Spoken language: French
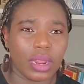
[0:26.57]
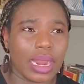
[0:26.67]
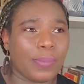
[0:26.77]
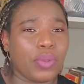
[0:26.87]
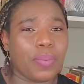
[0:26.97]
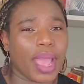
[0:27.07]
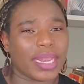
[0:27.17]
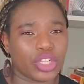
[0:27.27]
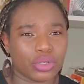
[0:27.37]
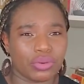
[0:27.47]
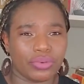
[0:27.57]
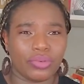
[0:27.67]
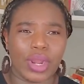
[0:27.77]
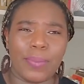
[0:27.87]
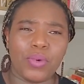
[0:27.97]
La plupart des gens
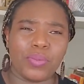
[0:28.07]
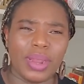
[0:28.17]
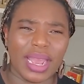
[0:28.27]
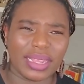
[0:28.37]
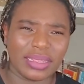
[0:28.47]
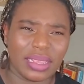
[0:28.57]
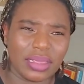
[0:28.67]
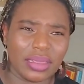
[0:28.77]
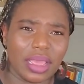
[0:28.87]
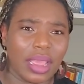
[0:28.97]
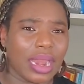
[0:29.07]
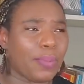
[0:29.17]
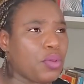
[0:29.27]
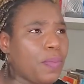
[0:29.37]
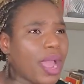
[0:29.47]
veulent la popularité. La
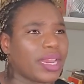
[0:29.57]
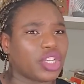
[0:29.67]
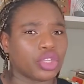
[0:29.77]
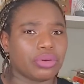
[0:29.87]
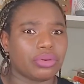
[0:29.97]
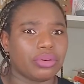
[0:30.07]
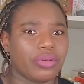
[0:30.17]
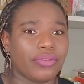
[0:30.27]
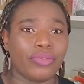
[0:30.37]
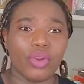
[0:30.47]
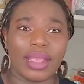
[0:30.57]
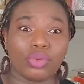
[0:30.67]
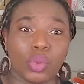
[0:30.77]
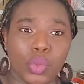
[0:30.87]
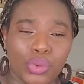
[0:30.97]
plupart des gens veulent être
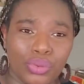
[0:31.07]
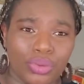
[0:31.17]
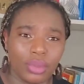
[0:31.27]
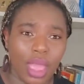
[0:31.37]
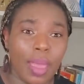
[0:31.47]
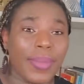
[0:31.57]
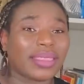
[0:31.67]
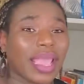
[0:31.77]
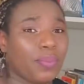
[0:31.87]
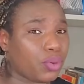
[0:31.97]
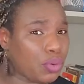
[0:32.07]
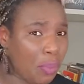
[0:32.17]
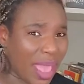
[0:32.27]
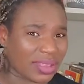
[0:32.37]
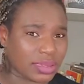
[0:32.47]
priés, mais très peu de
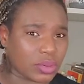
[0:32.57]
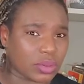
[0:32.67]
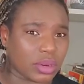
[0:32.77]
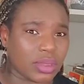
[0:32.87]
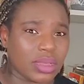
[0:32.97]
personnes